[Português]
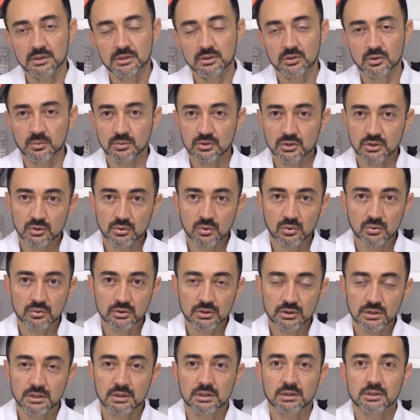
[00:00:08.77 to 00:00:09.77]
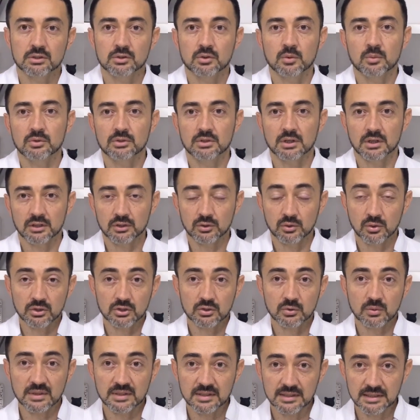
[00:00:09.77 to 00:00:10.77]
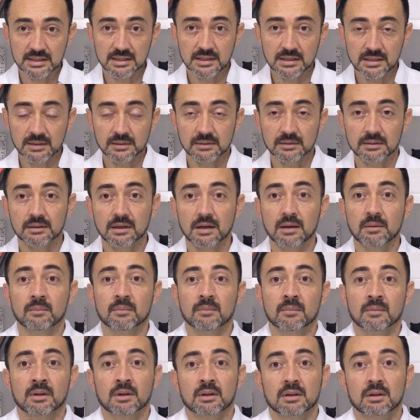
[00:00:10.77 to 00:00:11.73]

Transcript: sobre citologia, sobre diagnóstico em si, tá?